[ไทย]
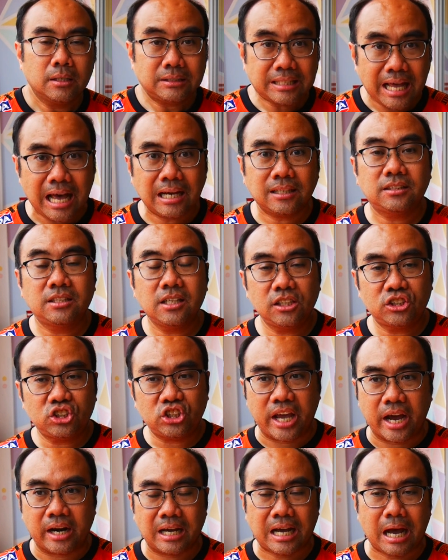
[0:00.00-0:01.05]
สร้างชื่อเสี
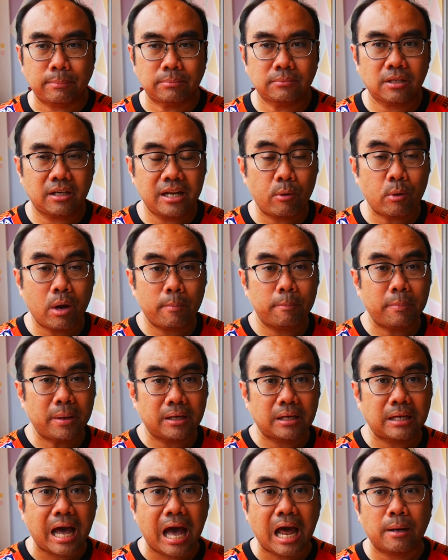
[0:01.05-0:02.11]
ยงนะครับ เรียกว่าเป็น
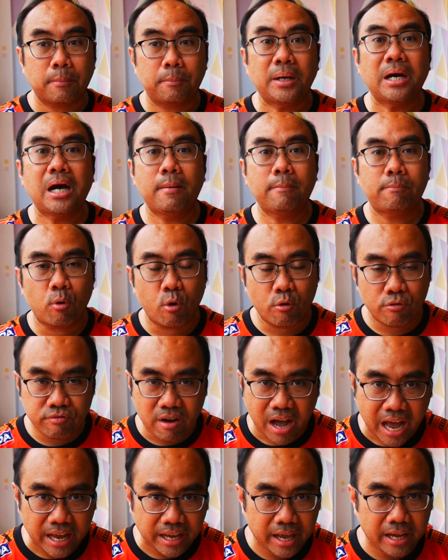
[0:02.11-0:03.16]
การเพิ่มโปรไฟ
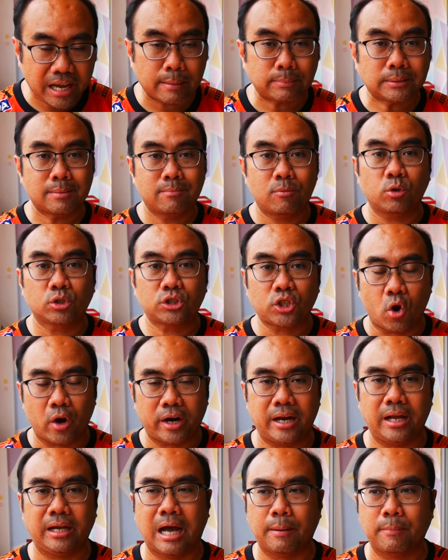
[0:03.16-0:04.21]
ล์ให้กับสโมสรน
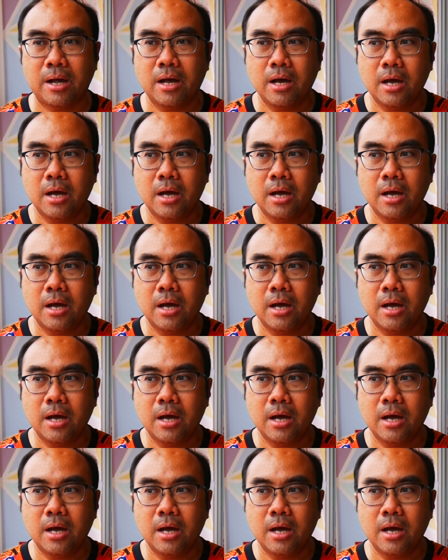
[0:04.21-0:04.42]
นะครับ